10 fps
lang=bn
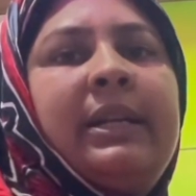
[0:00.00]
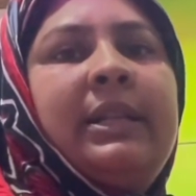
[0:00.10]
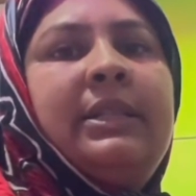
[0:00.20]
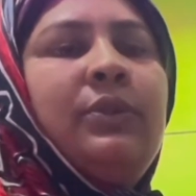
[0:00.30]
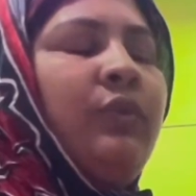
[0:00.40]

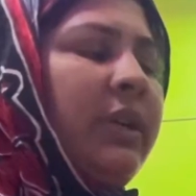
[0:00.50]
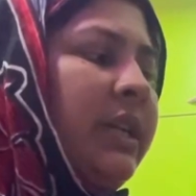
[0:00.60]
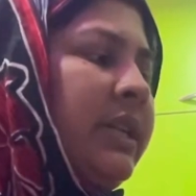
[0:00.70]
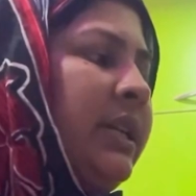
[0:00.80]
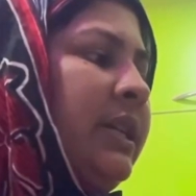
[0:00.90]
দেখাচ্ছি কোনো একটা
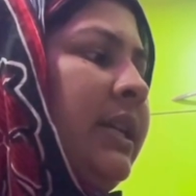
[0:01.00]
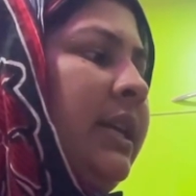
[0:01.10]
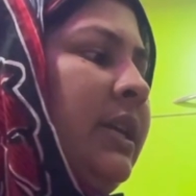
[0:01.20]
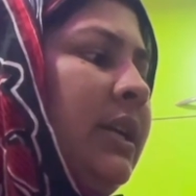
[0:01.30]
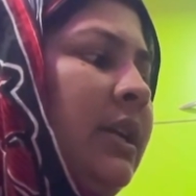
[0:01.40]
ঠিক নেই
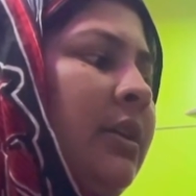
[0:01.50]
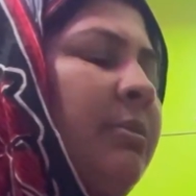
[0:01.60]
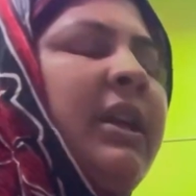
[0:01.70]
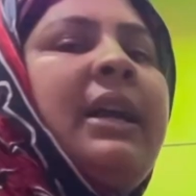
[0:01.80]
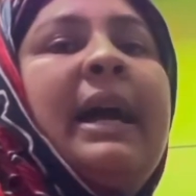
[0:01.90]

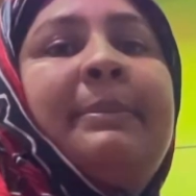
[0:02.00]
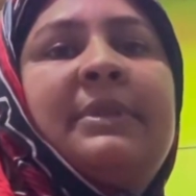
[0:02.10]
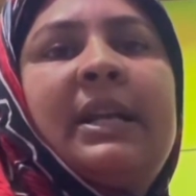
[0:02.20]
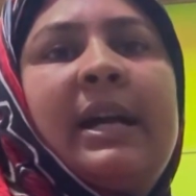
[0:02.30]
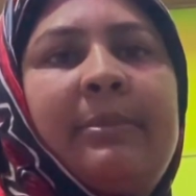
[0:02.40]
মানে
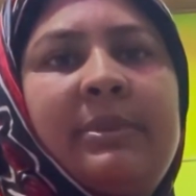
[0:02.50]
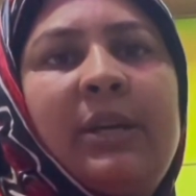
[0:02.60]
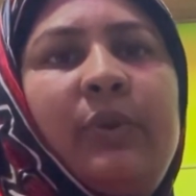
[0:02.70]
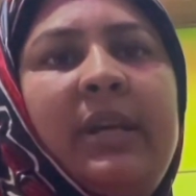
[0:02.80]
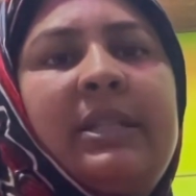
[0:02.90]
খাপছাড়া খাপছাড়া
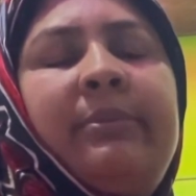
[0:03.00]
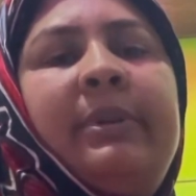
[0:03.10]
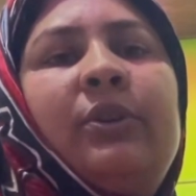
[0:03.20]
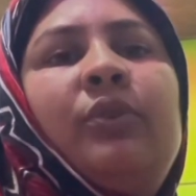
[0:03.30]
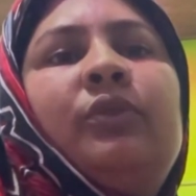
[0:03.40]
হয়ে আছে
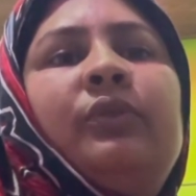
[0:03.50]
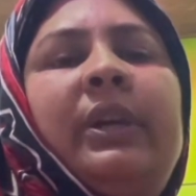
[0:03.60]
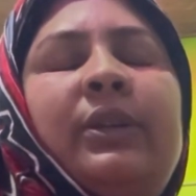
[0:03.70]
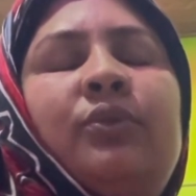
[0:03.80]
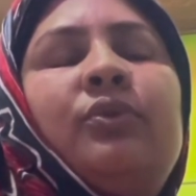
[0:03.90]
ভিডিওগুলো তো
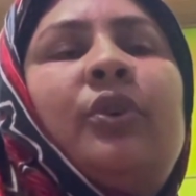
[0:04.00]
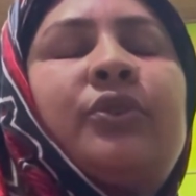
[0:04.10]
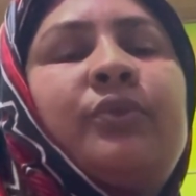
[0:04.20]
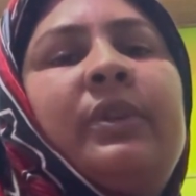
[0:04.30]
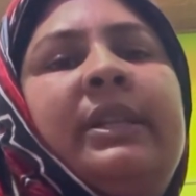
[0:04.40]
একটু
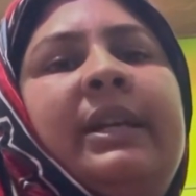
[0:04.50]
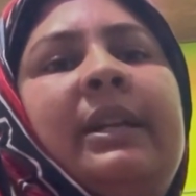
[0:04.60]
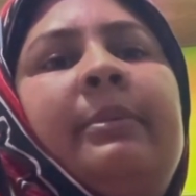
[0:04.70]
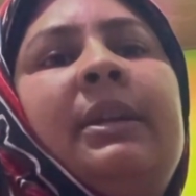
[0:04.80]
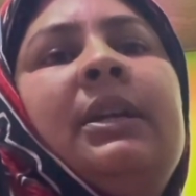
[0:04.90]
কষ্ট করে দেখে
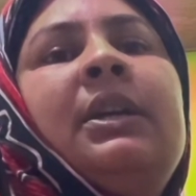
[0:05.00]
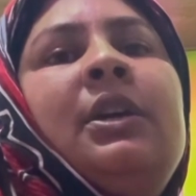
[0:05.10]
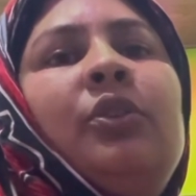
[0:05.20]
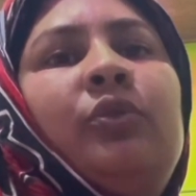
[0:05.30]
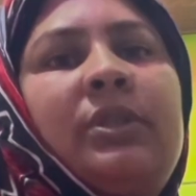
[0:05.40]
নেবেন
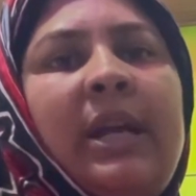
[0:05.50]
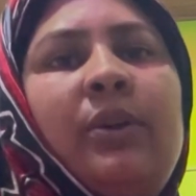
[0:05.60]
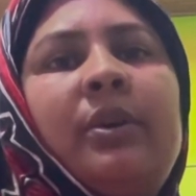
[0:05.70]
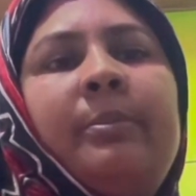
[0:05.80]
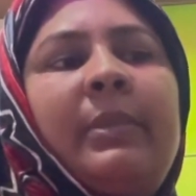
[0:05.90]
তো যাই
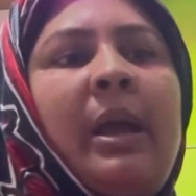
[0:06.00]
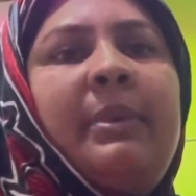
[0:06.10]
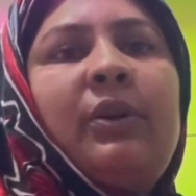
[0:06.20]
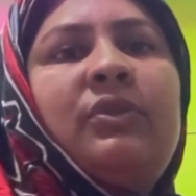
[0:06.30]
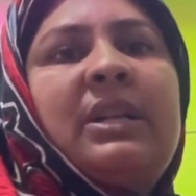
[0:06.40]
হোক আমি
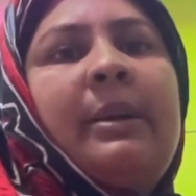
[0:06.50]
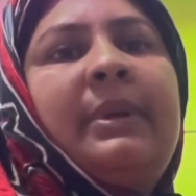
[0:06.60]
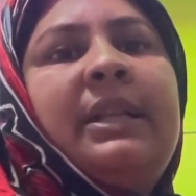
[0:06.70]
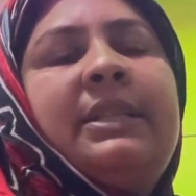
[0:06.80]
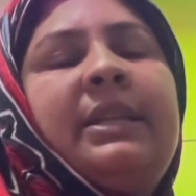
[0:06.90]
এখন চা
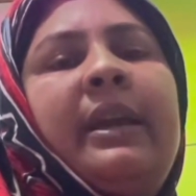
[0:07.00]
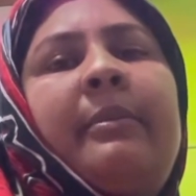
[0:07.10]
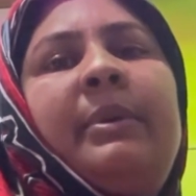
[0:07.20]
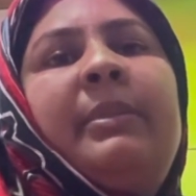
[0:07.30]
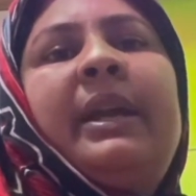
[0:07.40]
বানাচ্ছি
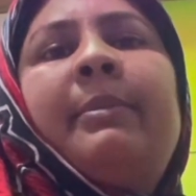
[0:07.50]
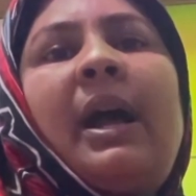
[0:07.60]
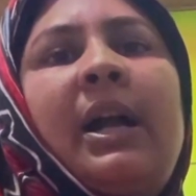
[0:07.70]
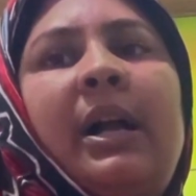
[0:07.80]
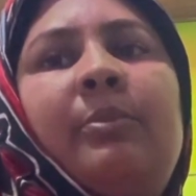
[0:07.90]
আমি মেয়ে মা
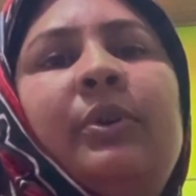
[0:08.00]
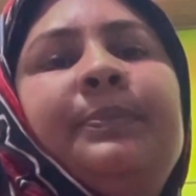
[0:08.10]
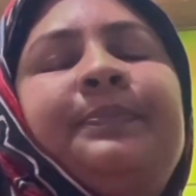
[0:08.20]
খাবো